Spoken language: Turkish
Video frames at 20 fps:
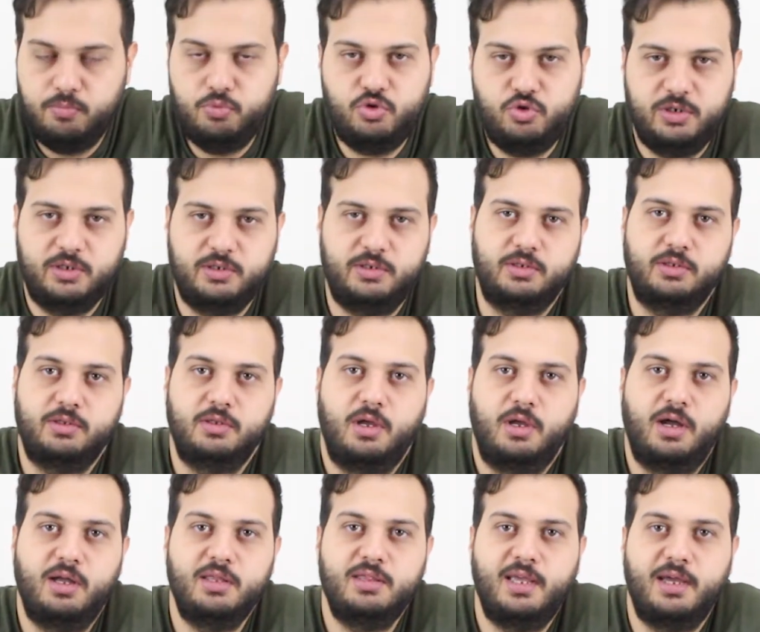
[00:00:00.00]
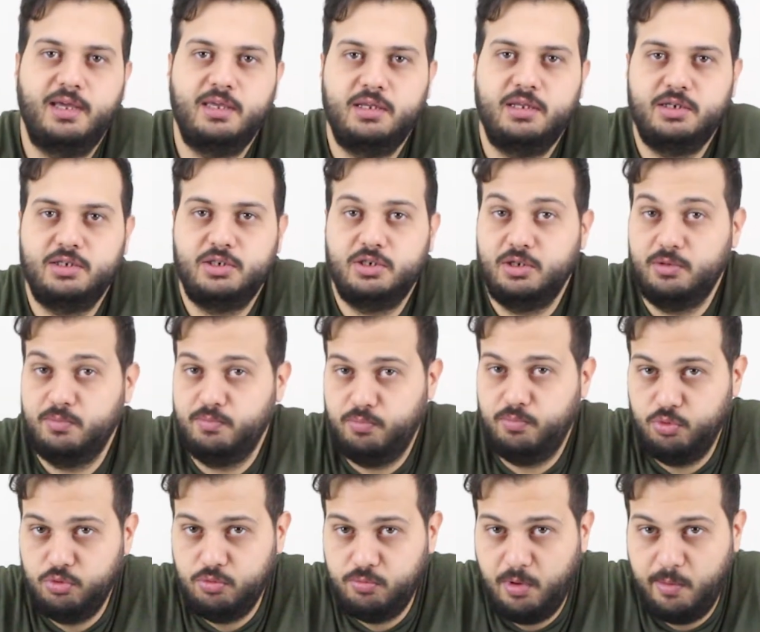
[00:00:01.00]
Bu cihazın anten girişi
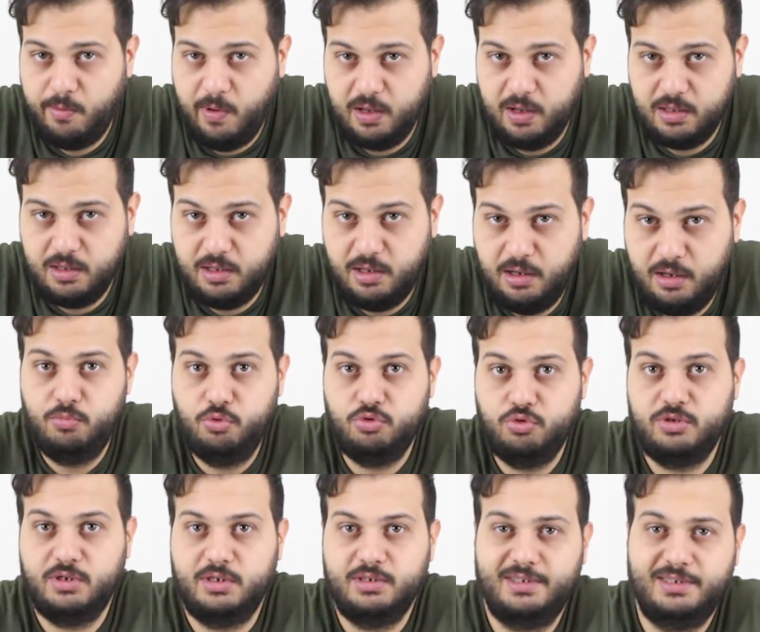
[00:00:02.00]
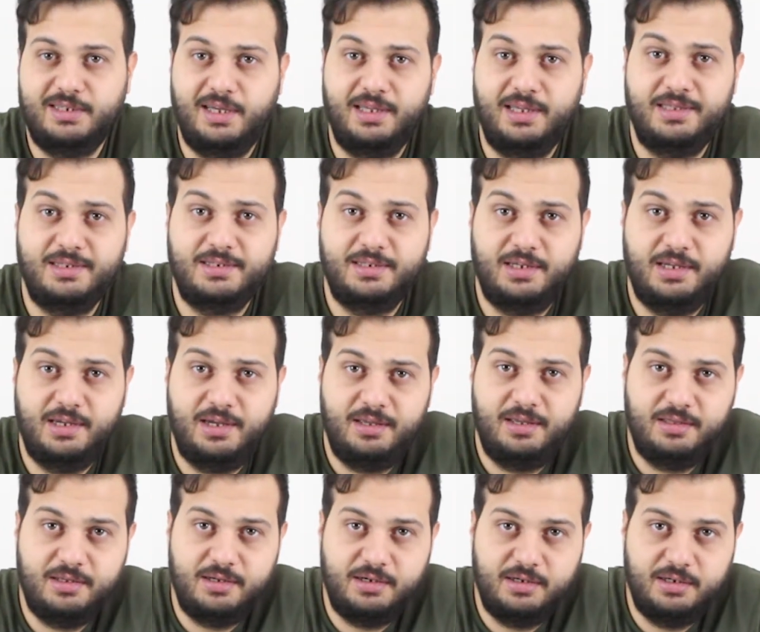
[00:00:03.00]
bulunmamakta. Bu yüzden sadece
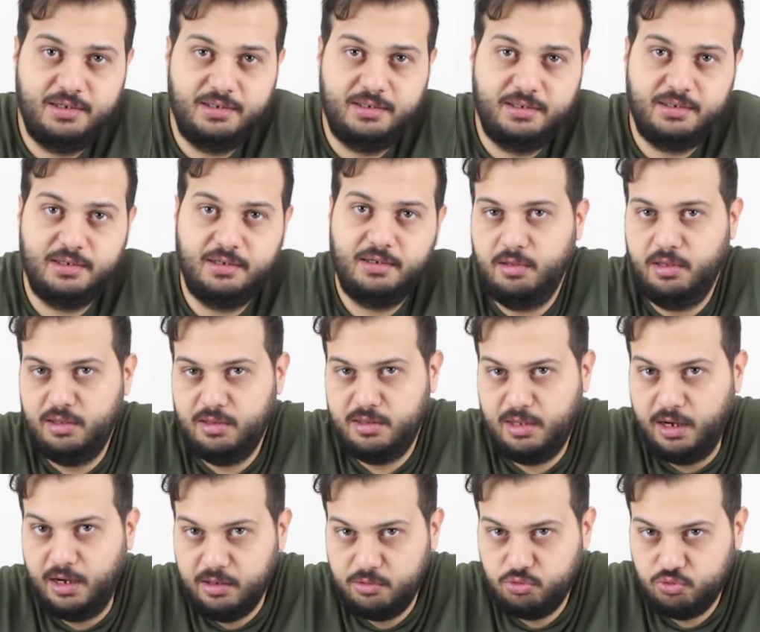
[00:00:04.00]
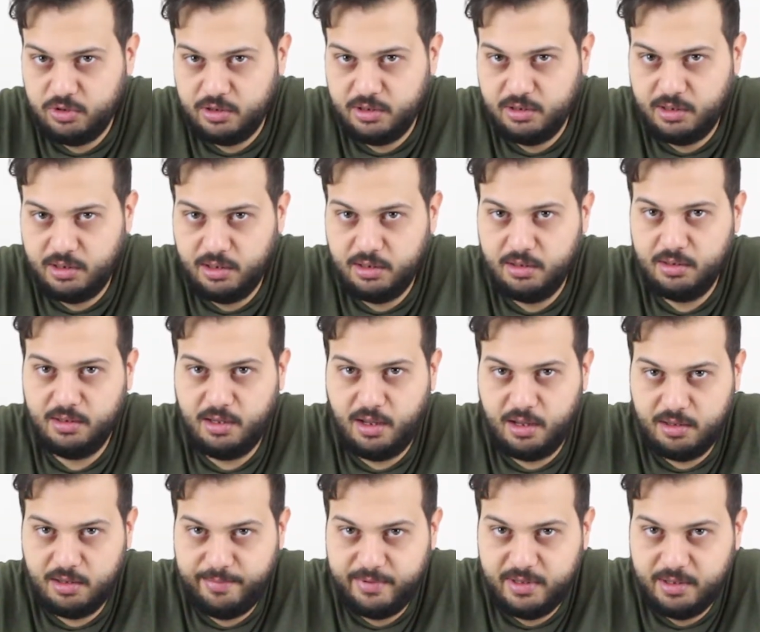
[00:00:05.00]
yayınlarınızı internet üzerinden
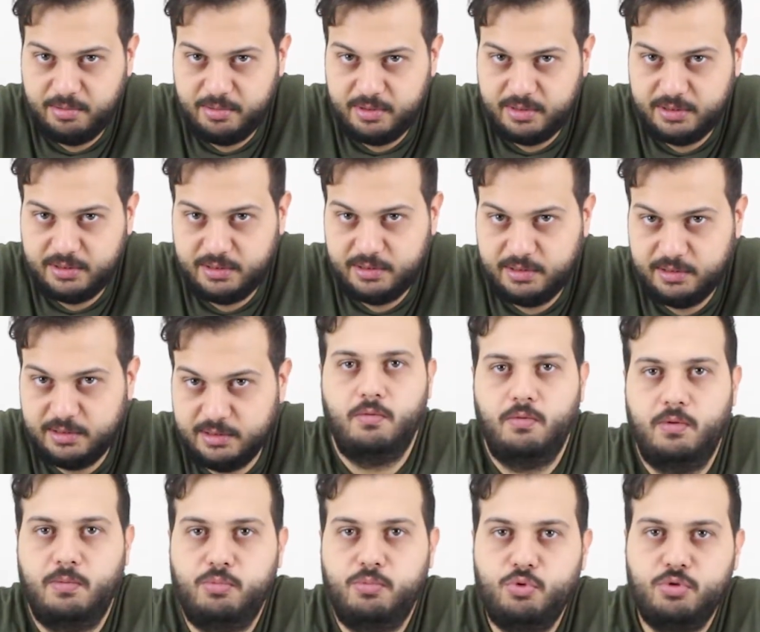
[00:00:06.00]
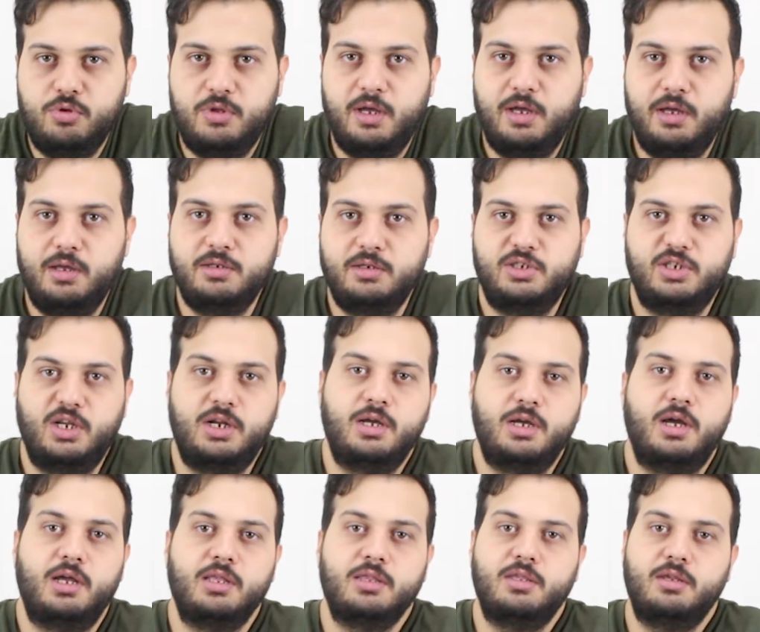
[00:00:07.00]
takip edebilirsiniz ve bunu da
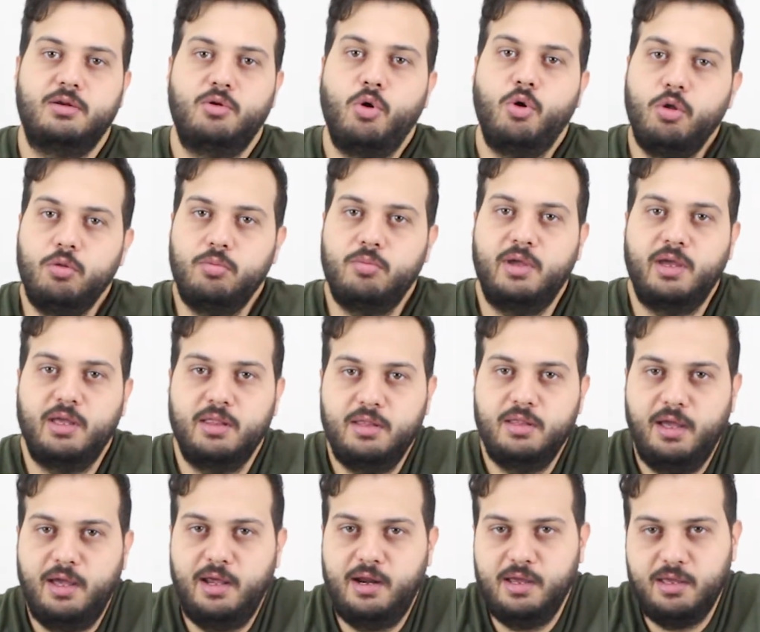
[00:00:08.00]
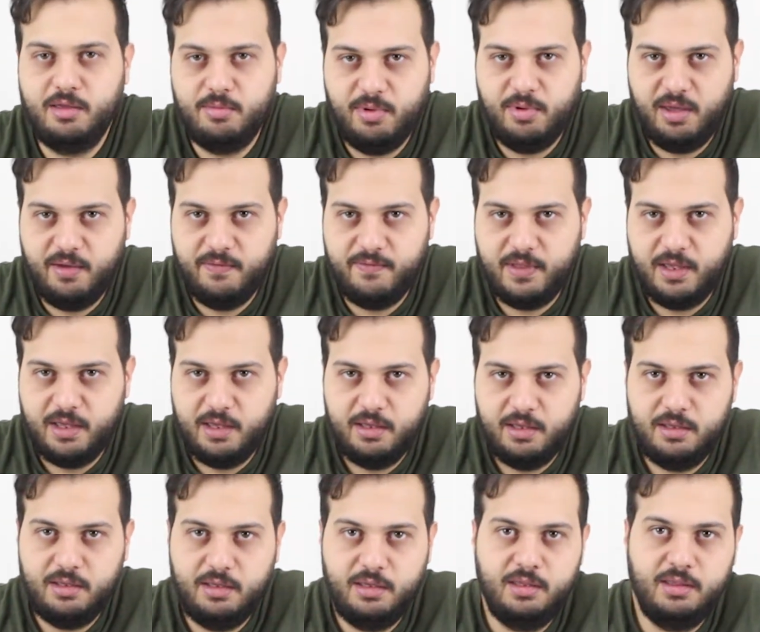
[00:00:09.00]
çanak anteni olmayan herhangi bir evde
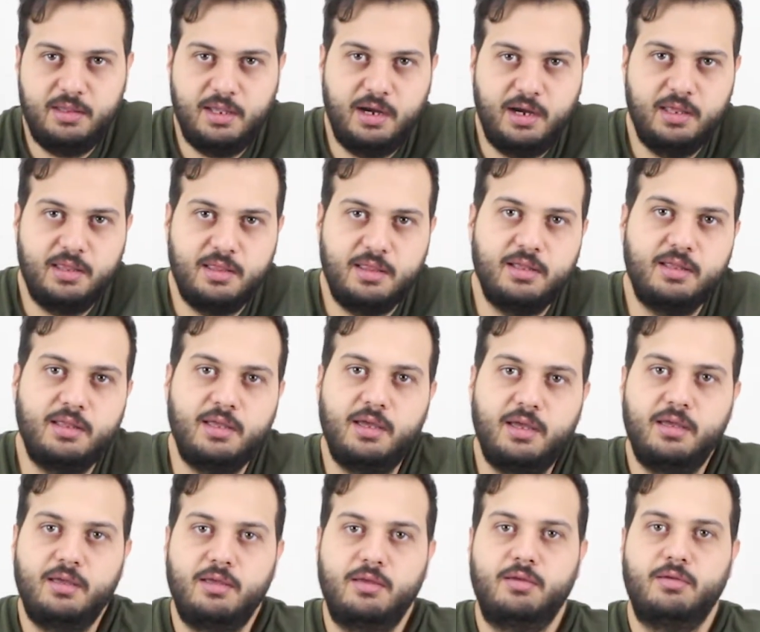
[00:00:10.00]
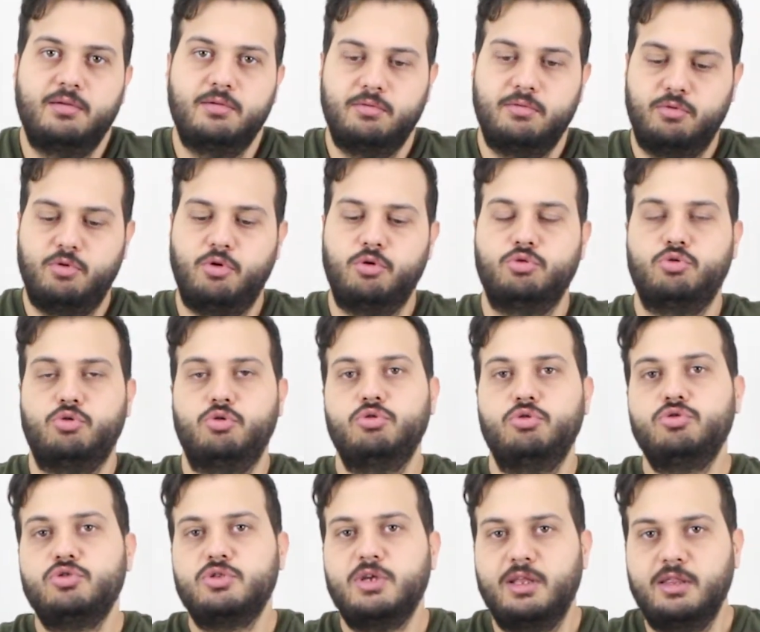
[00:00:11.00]
internette de
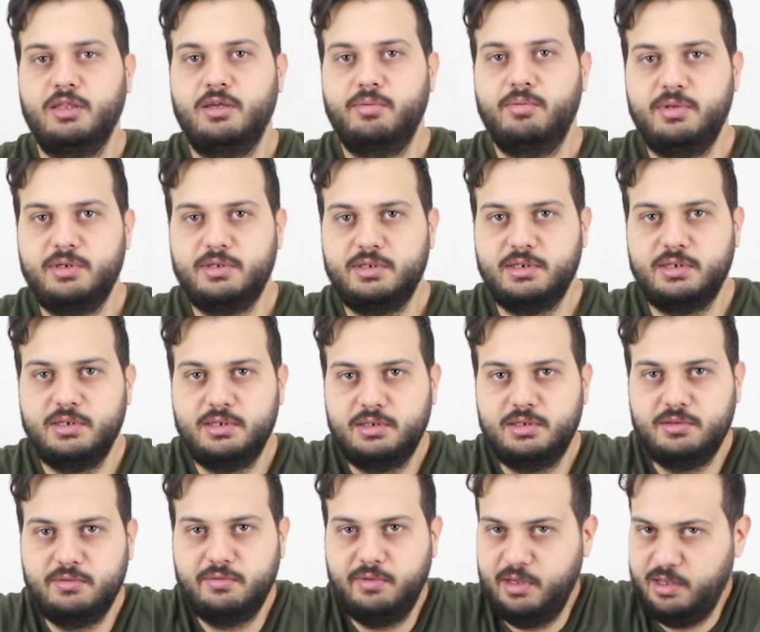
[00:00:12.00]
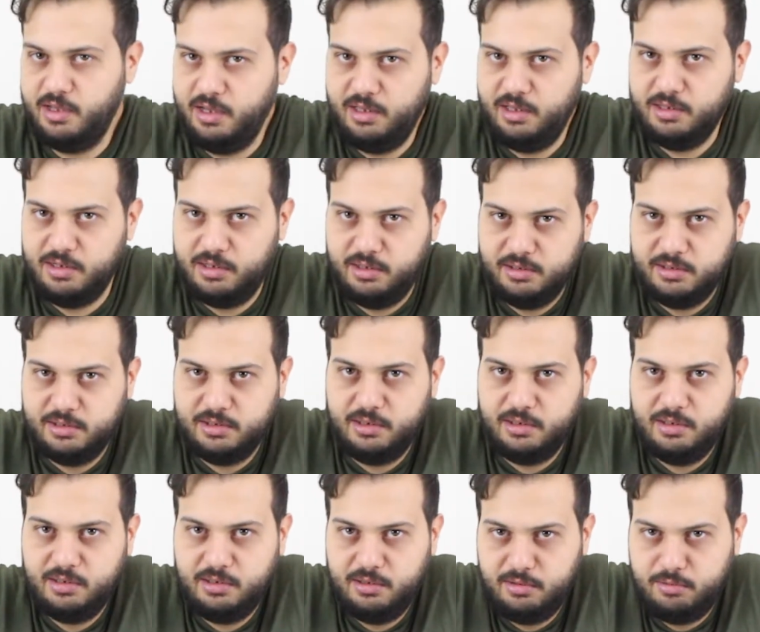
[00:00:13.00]
kontrolünü sağlayabilirsiniz ve
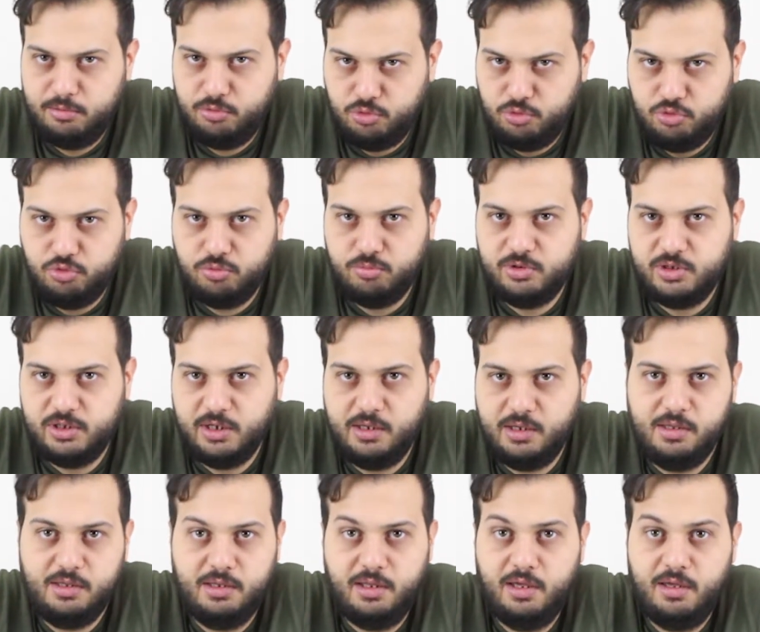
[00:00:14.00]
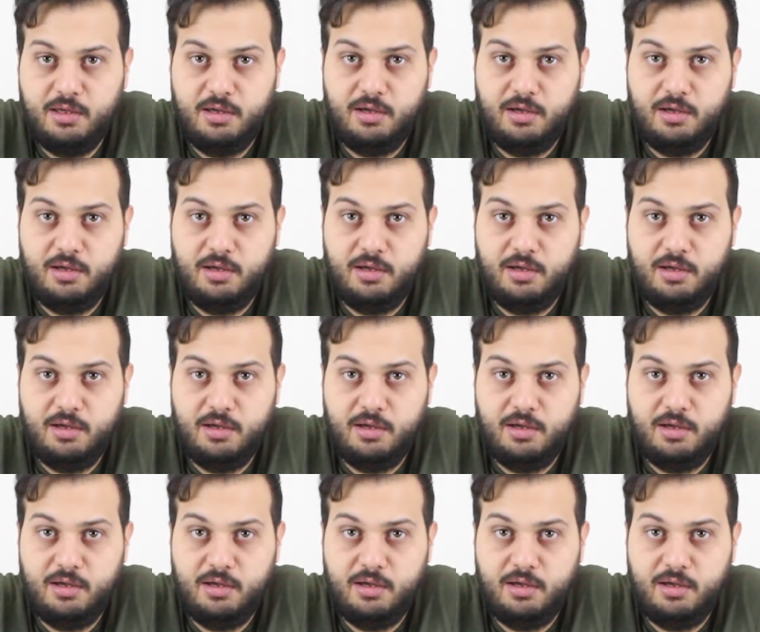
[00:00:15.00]
yayınlarınızı düzgün bir şekilde